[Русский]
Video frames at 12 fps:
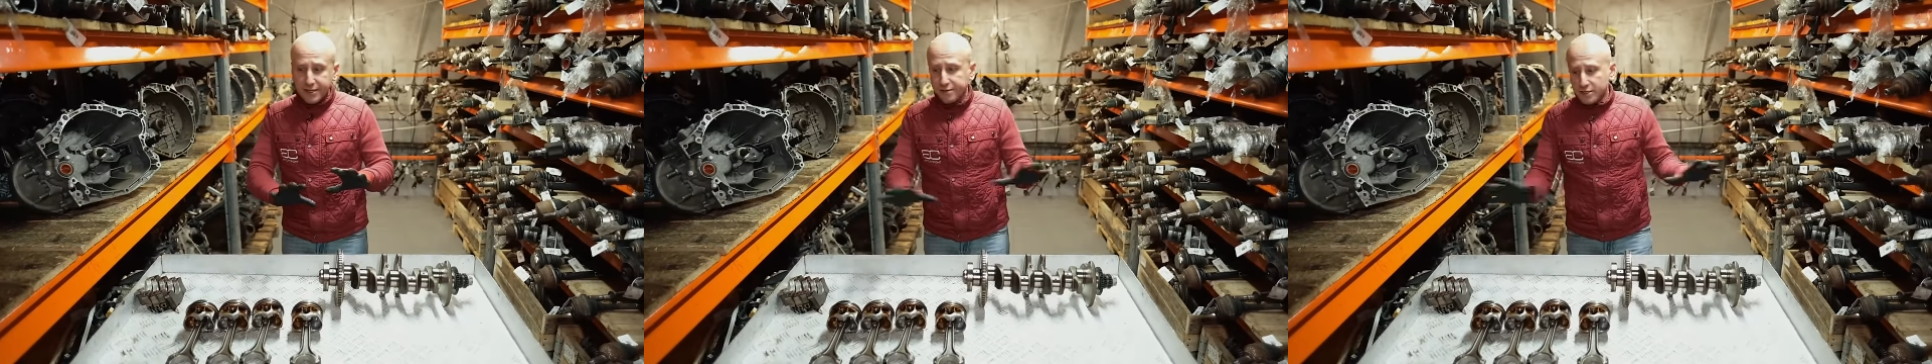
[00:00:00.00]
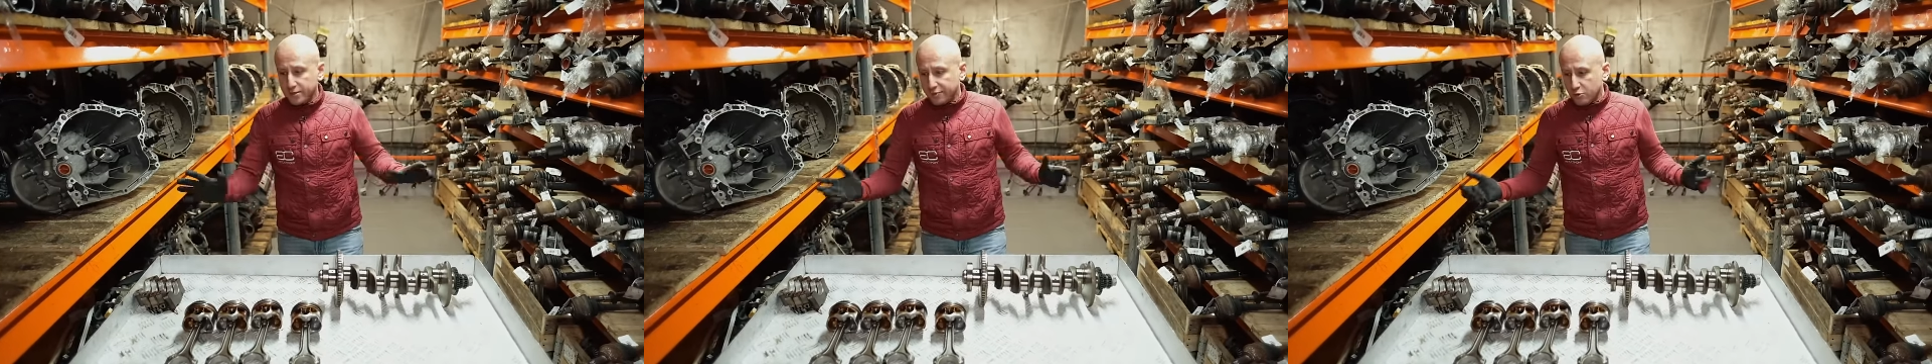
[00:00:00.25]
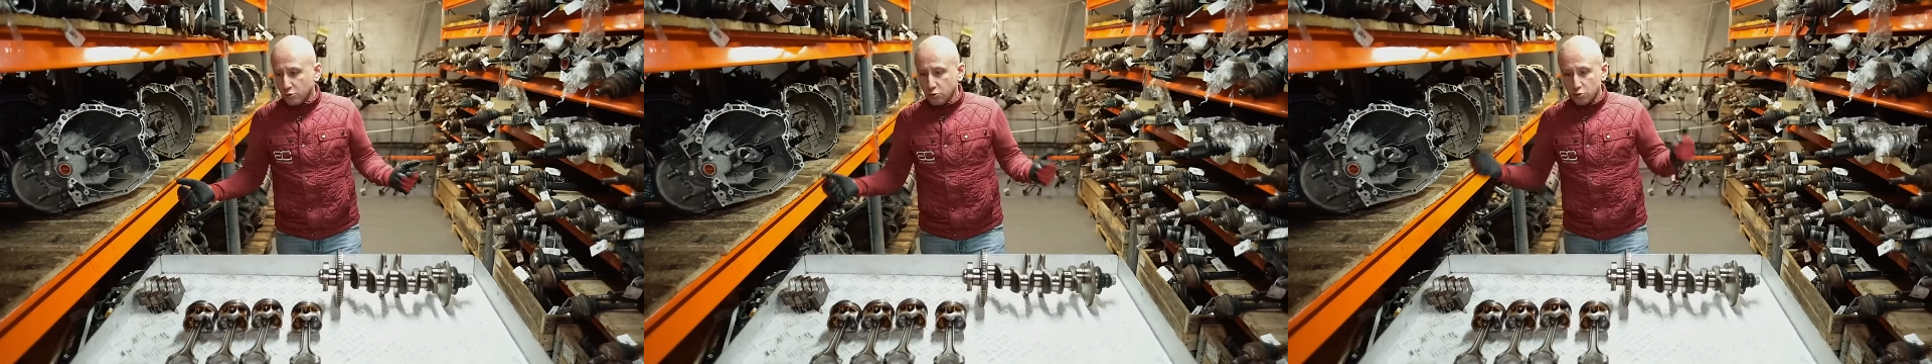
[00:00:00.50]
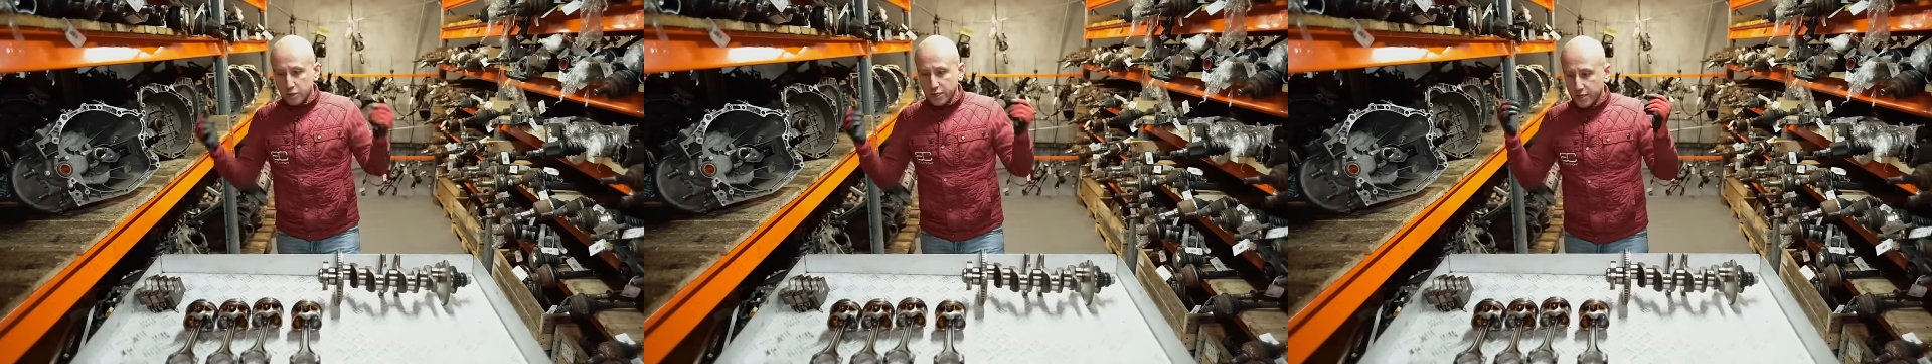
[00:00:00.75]
наверное, все
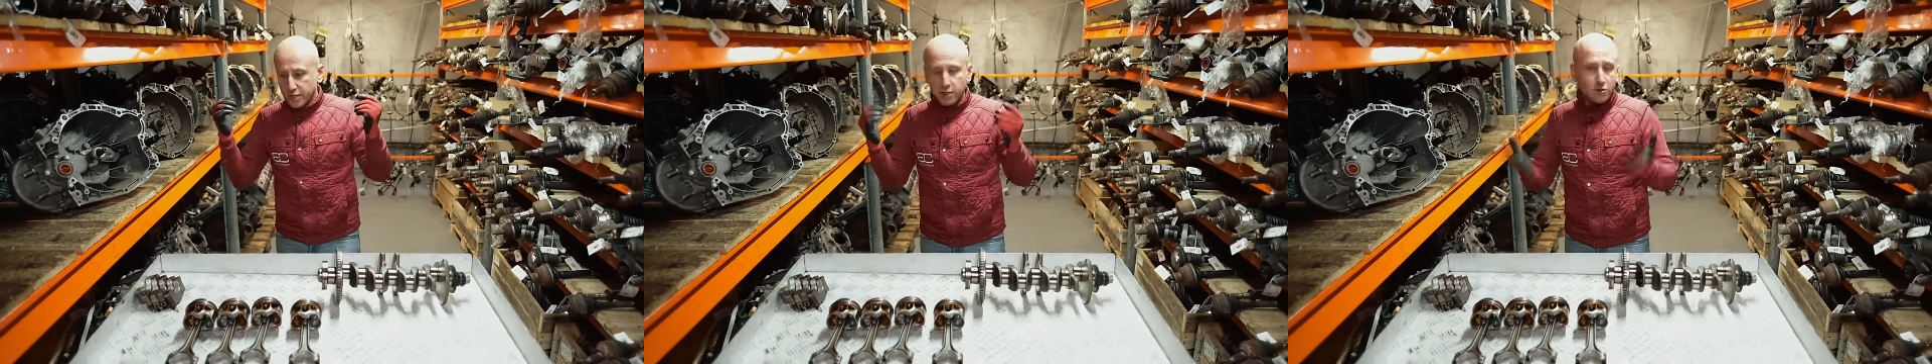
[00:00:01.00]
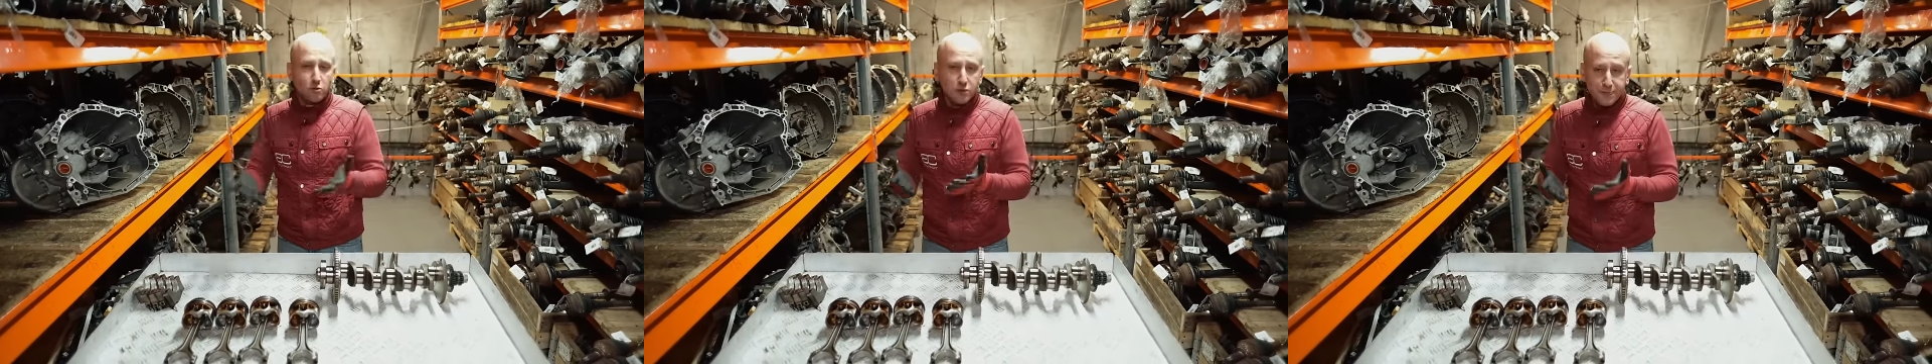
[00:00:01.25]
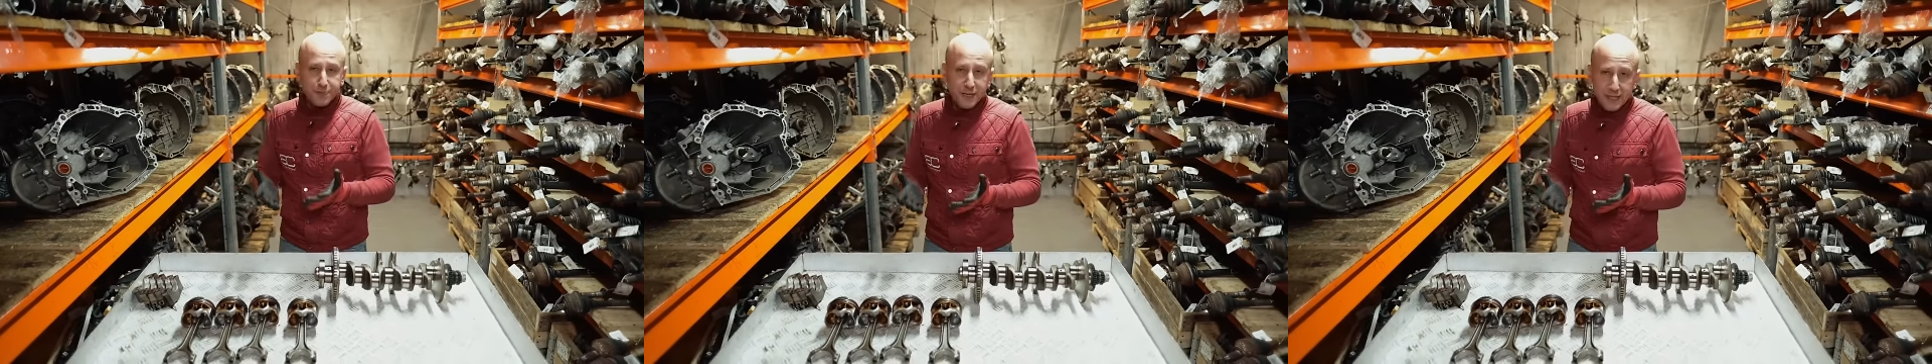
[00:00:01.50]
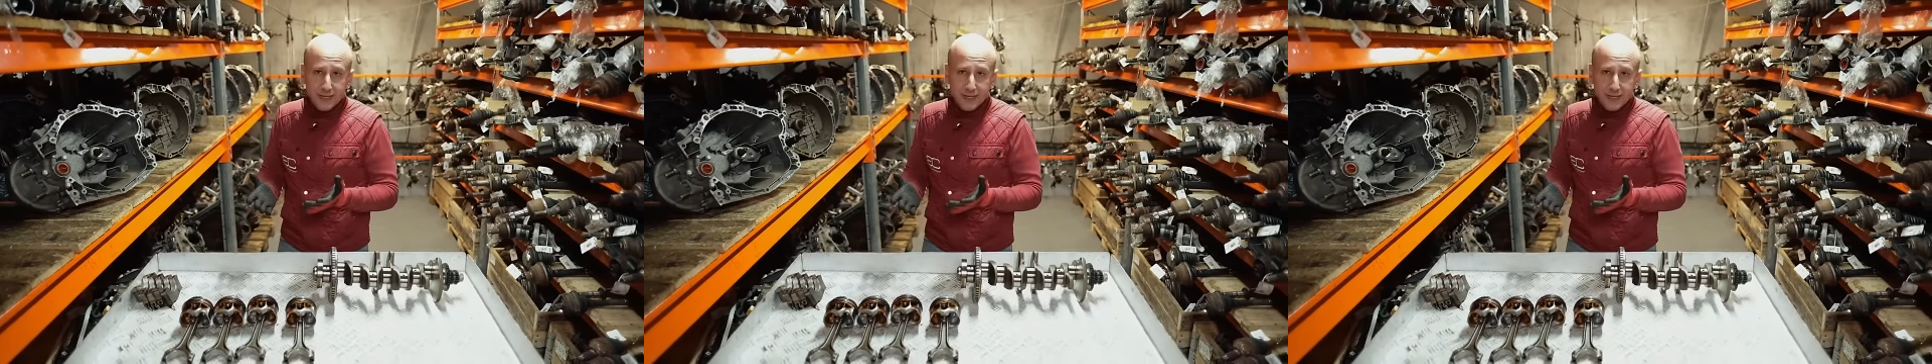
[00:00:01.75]
уже успели